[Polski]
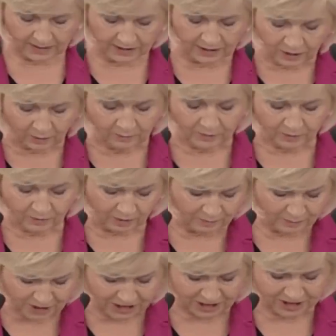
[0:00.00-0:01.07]
I to było
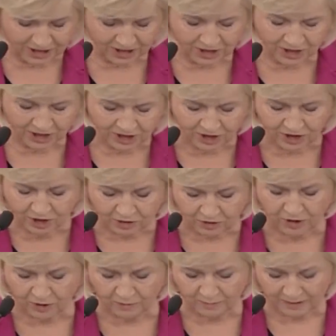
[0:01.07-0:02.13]
przecież
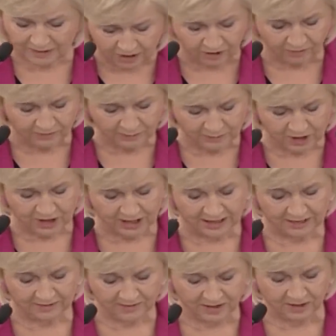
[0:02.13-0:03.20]
60-metrowe
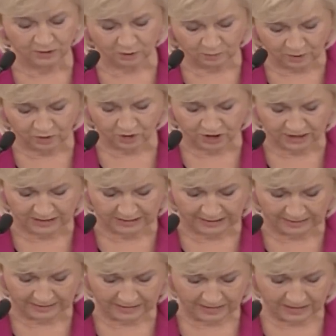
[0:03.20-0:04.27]
mieszkanie w centrum Olsztyna.